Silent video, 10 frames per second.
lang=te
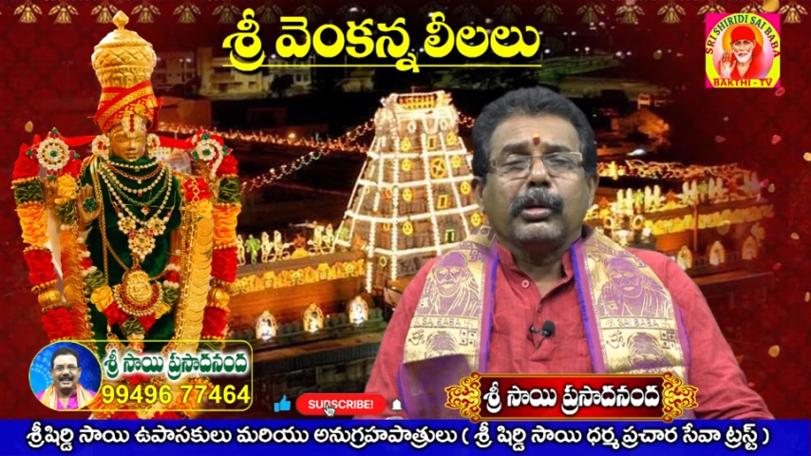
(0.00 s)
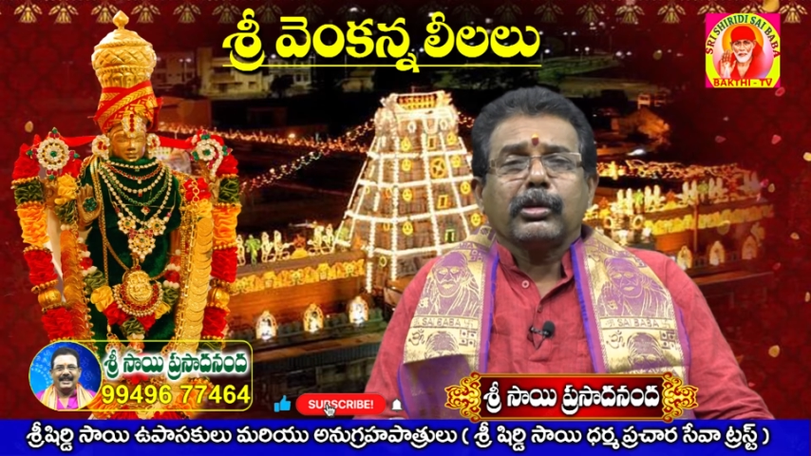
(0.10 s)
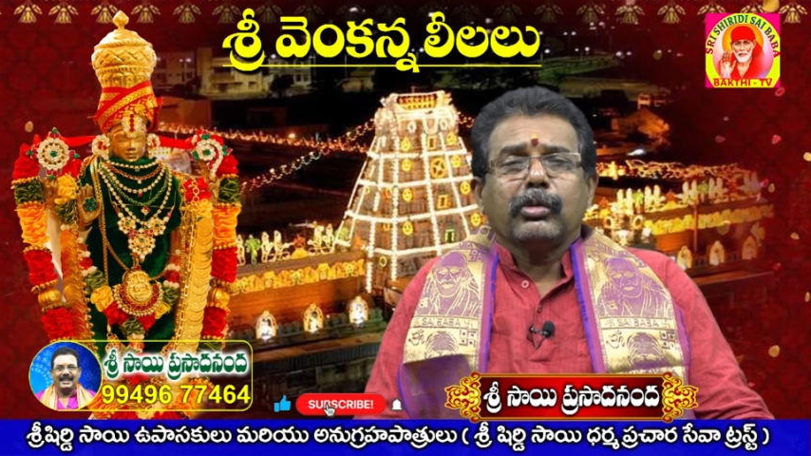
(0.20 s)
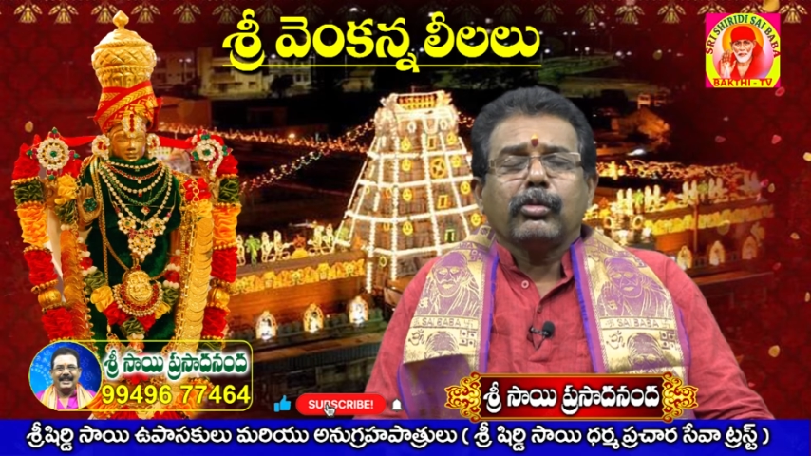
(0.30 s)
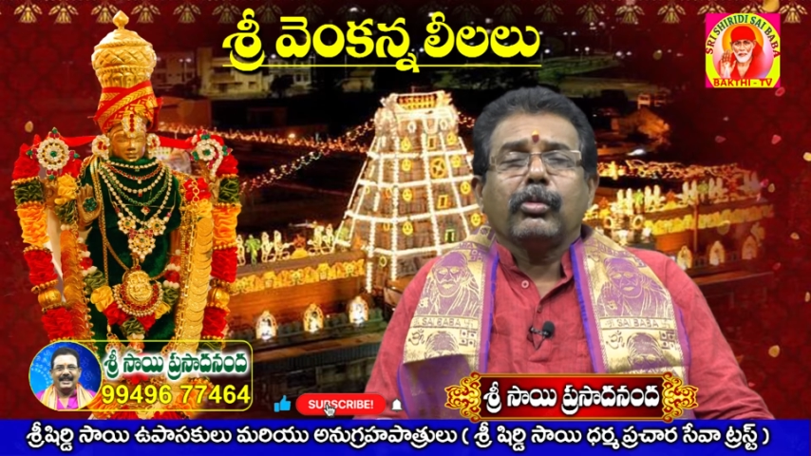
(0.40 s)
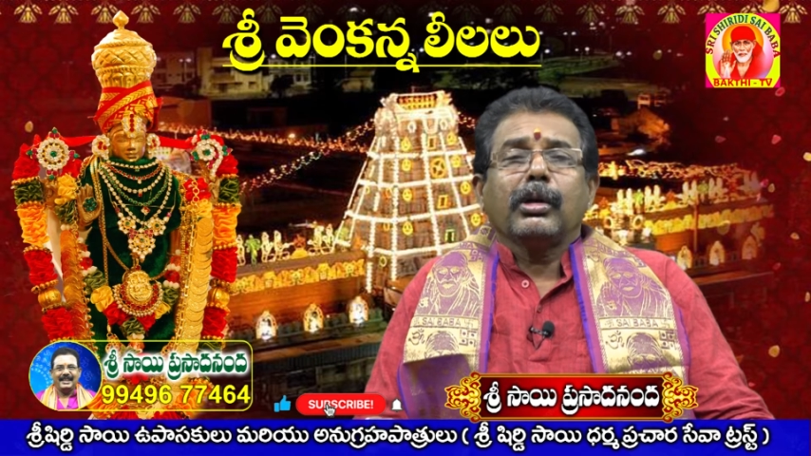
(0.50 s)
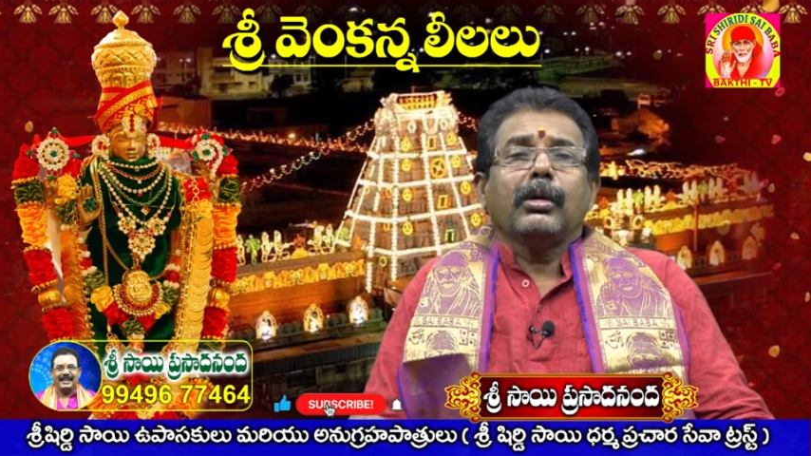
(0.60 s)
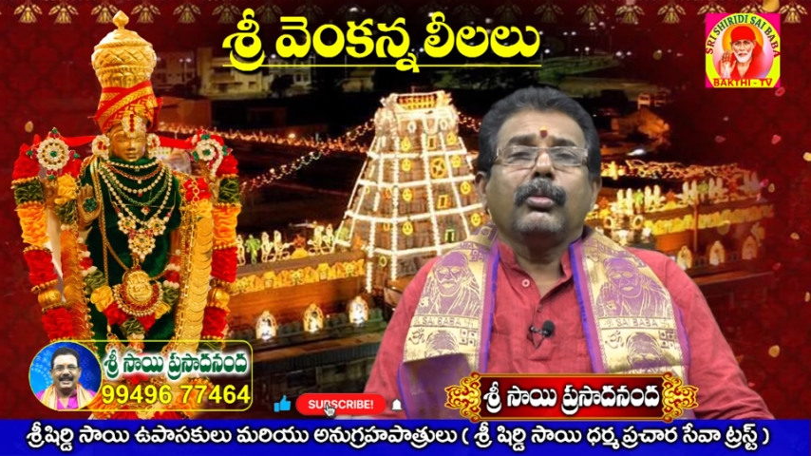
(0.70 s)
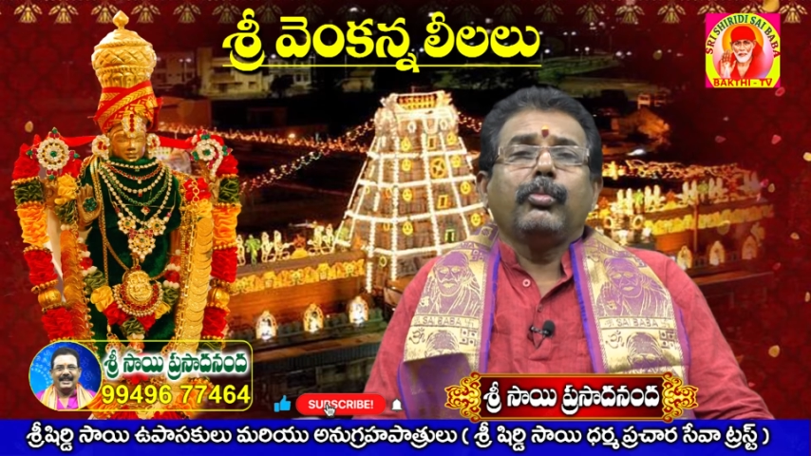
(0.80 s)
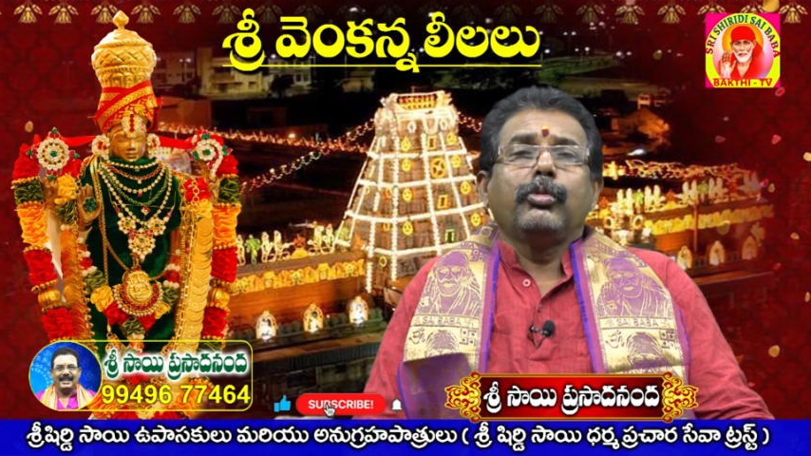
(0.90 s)
మొత్తం కూడా
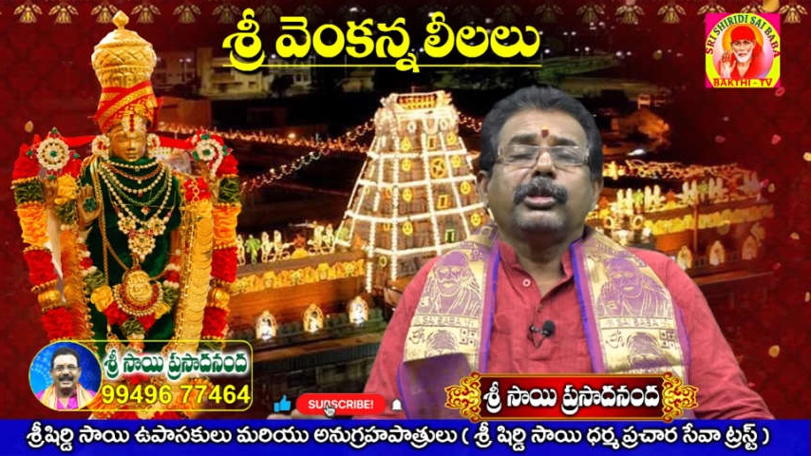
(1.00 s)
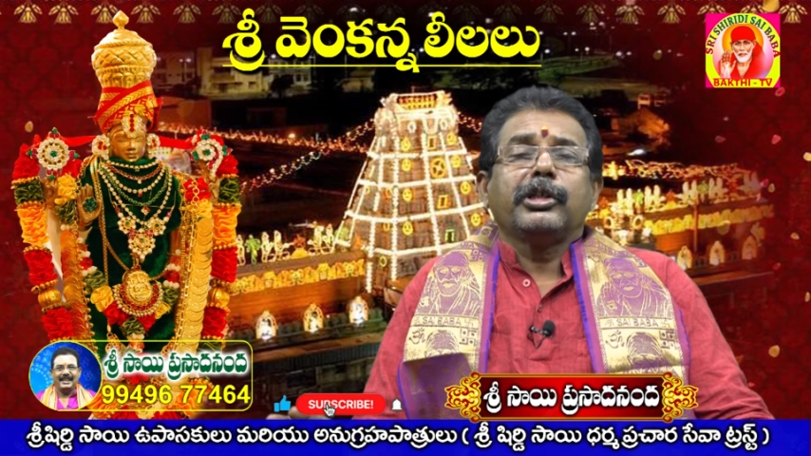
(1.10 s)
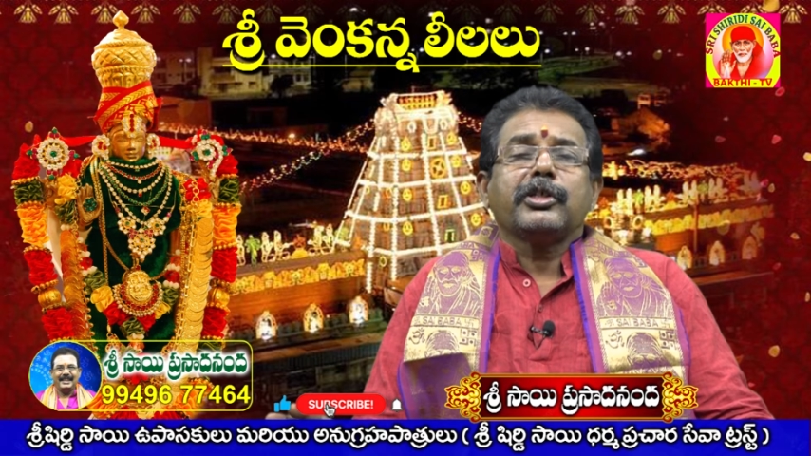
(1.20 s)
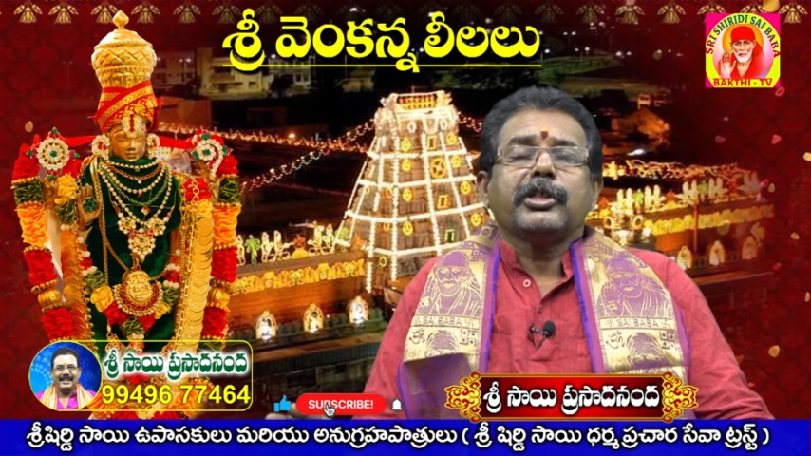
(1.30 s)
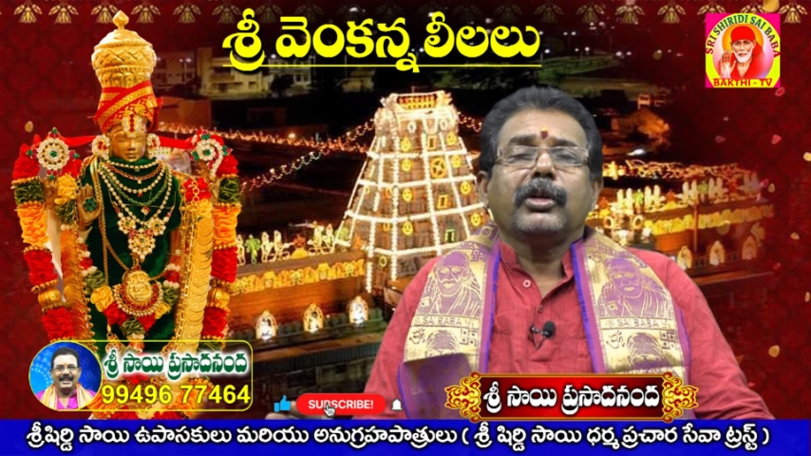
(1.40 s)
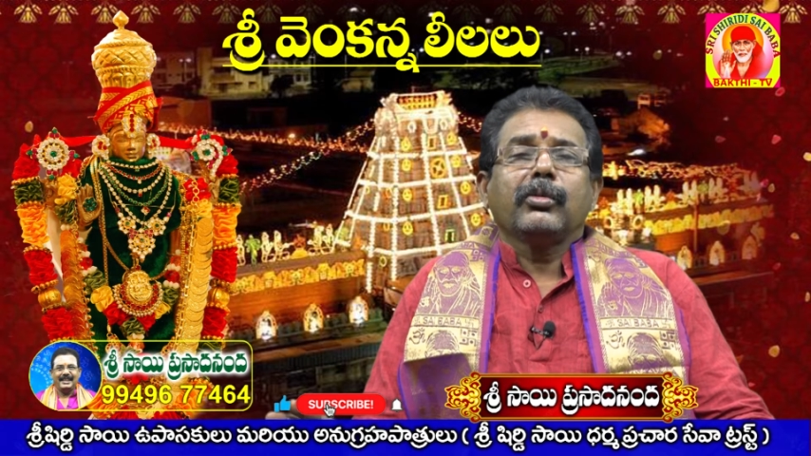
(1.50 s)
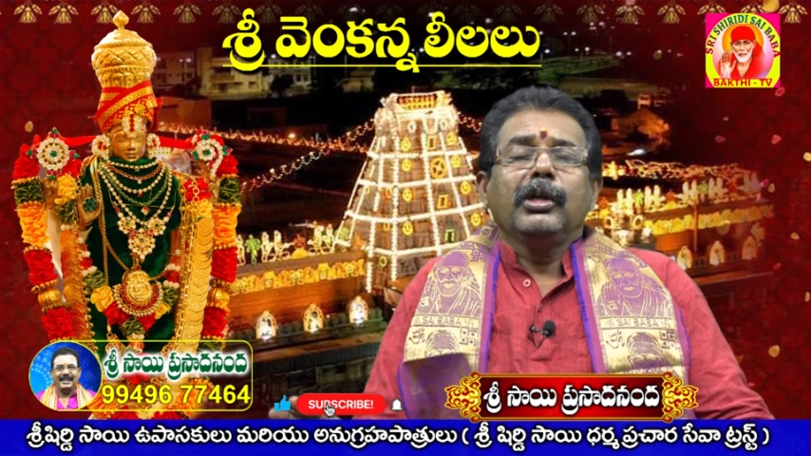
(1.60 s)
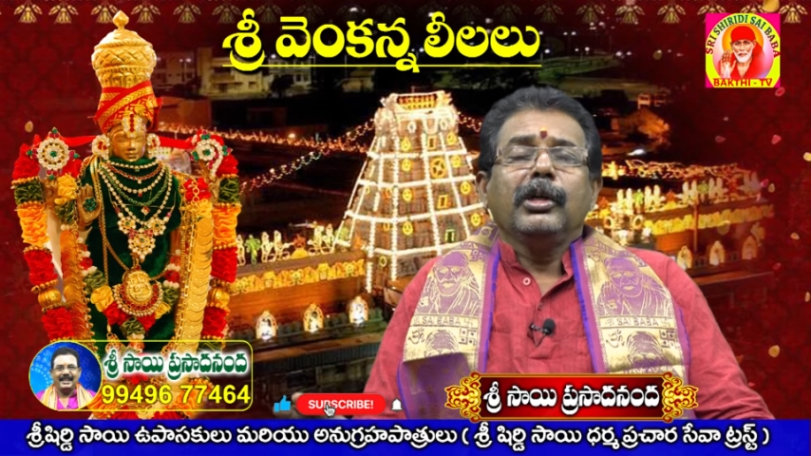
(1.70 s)
పూర్తి చేశాడు